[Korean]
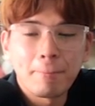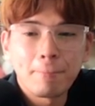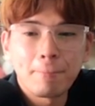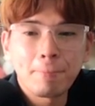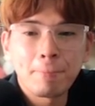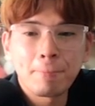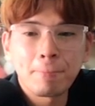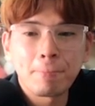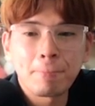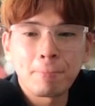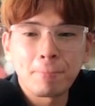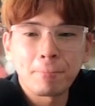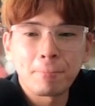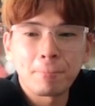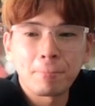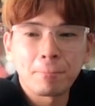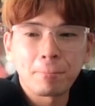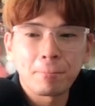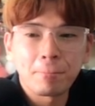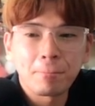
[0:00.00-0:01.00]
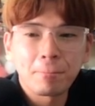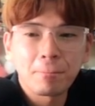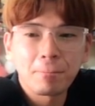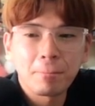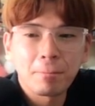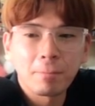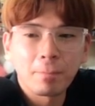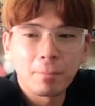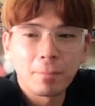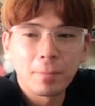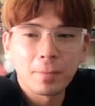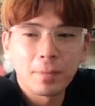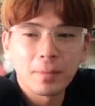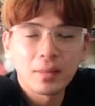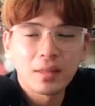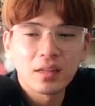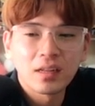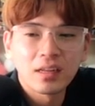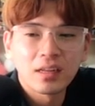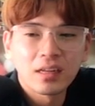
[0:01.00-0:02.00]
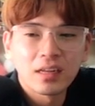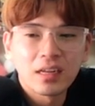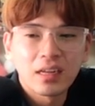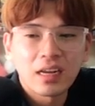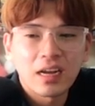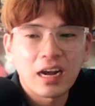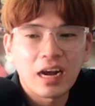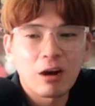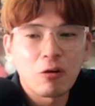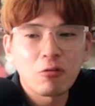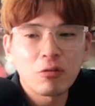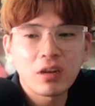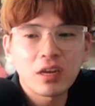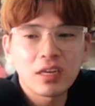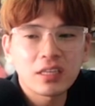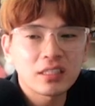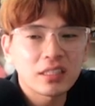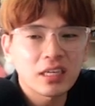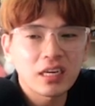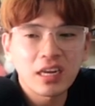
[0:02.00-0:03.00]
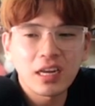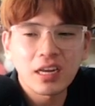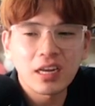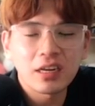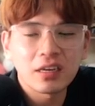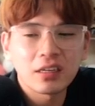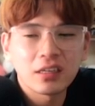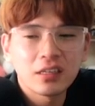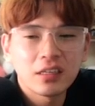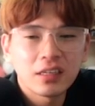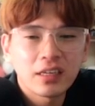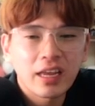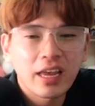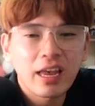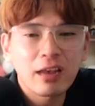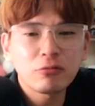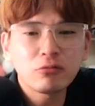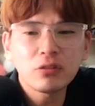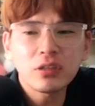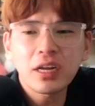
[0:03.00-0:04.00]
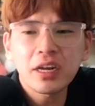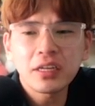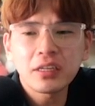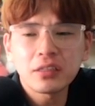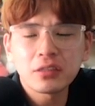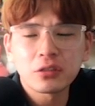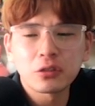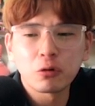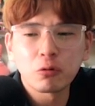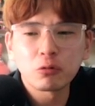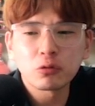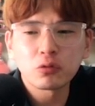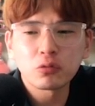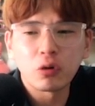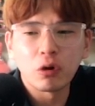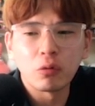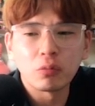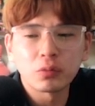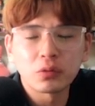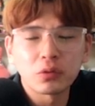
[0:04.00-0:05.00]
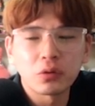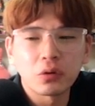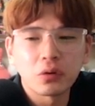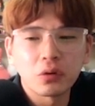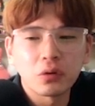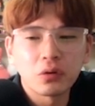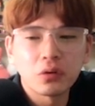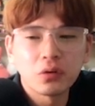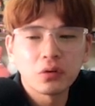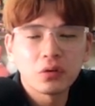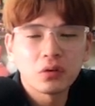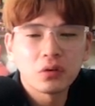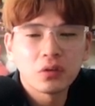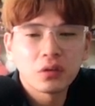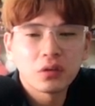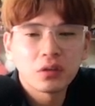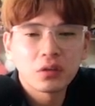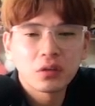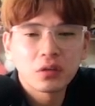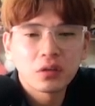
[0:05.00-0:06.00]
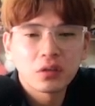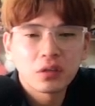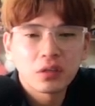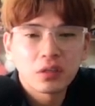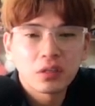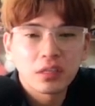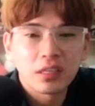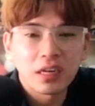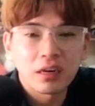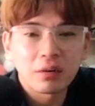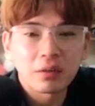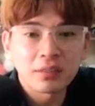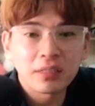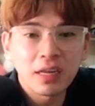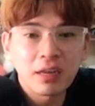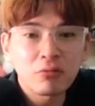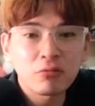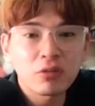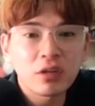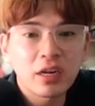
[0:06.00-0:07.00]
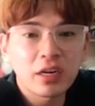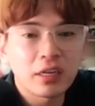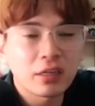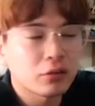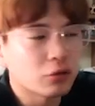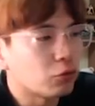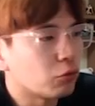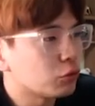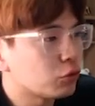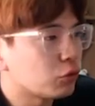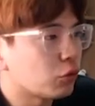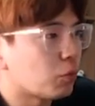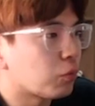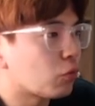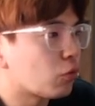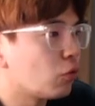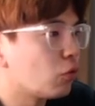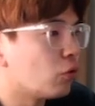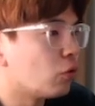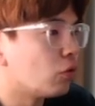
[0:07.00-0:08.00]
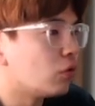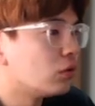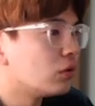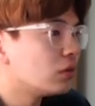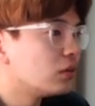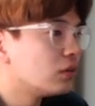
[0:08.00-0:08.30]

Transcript: 음 아오키지 해군 라인은 들어올 수가 없어 내가 봤을 때 해군 라인은 들어올 수 없고